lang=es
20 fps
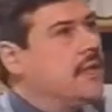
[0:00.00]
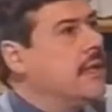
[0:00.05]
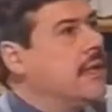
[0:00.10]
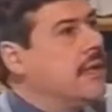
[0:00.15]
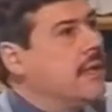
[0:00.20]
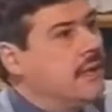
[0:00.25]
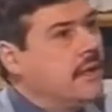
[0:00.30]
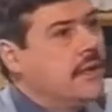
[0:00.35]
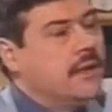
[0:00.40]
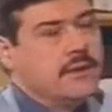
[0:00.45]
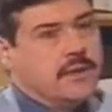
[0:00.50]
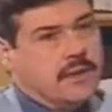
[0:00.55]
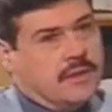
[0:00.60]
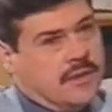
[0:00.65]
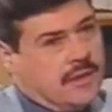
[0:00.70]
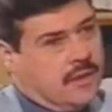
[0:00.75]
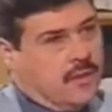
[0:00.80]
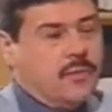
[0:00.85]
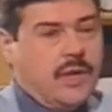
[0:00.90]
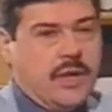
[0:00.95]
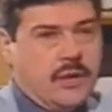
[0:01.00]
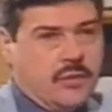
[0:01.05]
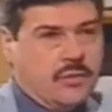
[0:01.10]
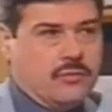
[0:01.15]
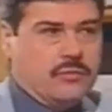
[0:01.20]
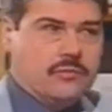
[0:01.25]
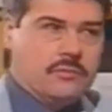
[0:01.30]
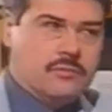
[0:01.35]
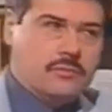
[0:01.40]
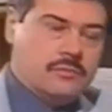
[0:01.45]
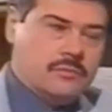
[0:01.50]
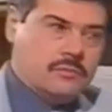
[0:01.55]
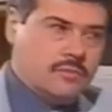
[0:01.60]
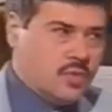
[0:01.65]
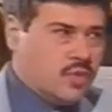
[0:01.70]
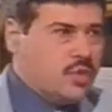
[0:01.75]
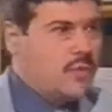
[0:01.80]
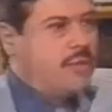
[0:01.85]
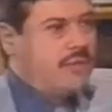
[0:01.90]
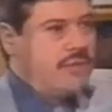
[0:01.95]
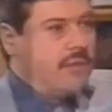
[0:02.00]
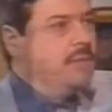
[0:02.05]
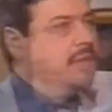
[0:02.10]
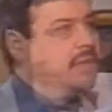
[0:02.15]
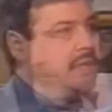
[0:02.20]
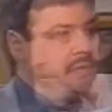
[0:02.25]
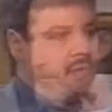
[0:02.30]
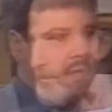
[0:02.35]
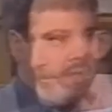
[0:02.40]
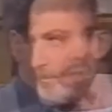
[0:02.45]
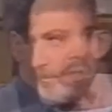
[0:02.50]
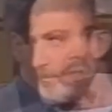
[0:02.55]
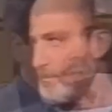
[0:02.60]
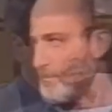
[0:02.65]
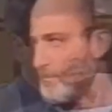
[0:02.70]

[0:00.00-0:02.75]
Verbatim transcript: ética, tendría un valor mm, mucho más limitado del que